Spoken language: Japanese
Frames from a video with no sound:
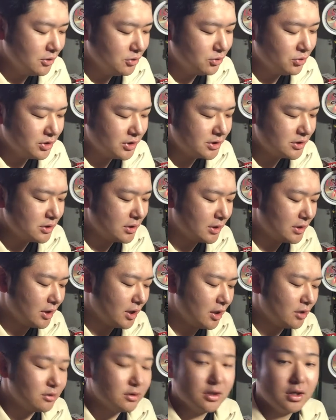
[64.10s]
に言うと質が
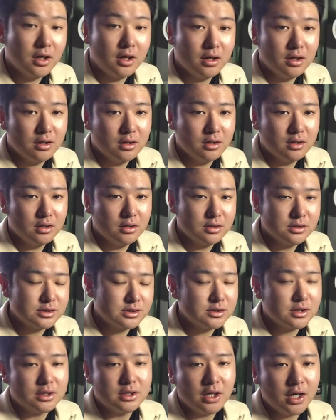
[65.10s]
高くて、
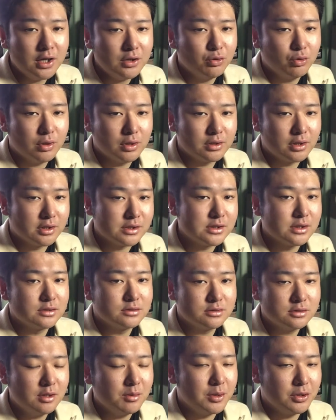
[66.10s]
質が高い動画をたくさ
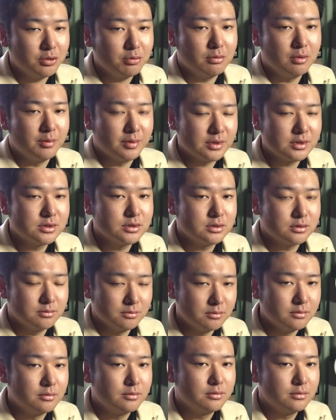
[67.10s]
ん作ればいいと思います。う
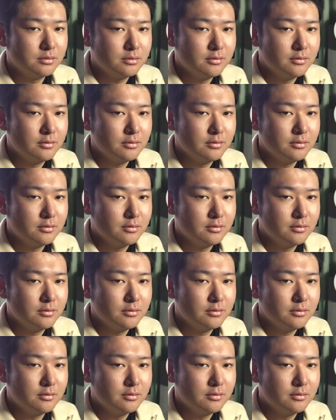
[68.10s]
ん。